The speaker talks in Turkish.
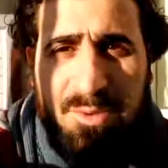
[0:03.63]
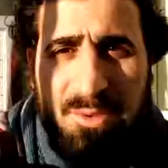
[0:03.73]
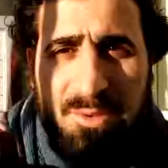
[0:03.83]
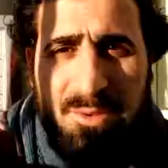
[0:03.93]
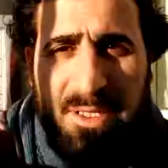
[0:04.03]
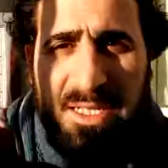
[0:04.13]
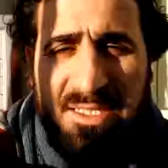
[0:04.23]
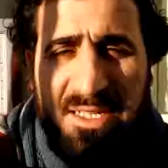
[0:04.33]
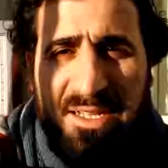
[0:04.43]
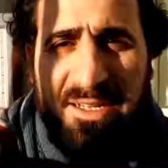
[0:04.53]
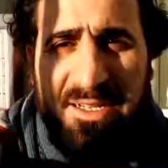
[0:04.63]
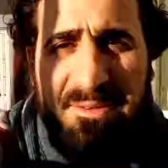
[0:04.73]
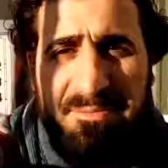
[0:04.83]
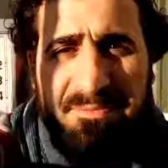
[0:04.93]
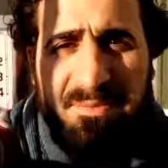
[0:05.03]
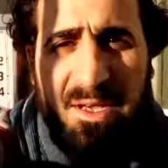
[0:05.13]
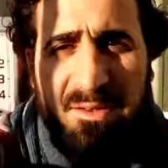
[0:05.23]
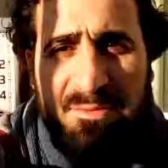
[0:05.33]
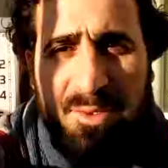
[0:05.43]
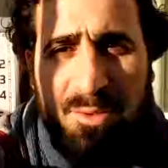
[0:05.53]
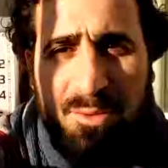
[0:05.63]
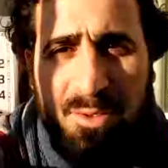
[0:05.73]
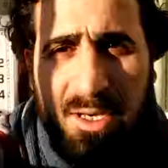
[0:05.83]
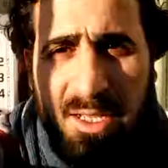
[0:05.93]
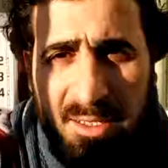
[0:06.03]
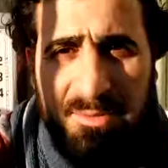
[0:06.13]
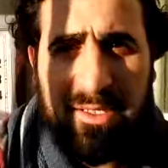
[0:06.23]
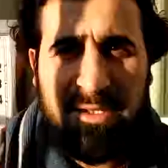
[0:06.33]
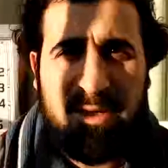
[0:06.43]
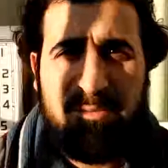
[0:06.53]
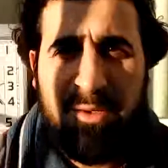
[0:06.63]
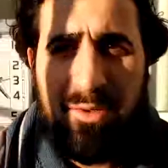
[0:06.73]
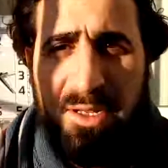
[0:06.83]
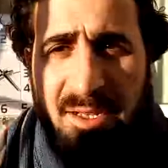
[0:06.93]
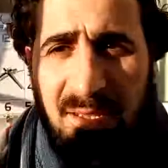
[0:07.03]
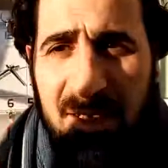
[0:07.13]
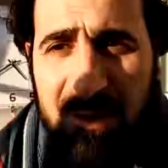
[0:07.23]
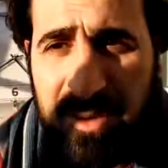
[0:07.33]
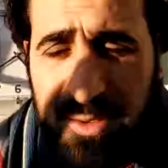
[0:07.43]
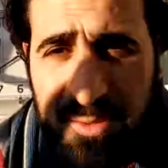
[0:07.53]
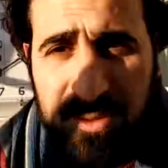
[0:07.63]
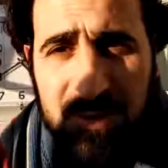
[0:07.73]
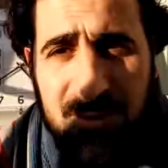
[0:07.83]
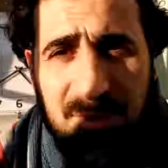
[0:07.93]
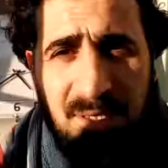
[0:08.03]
bütün elçilere an ve övgü alemlerin Rabbi olan Allah'a mahsustur.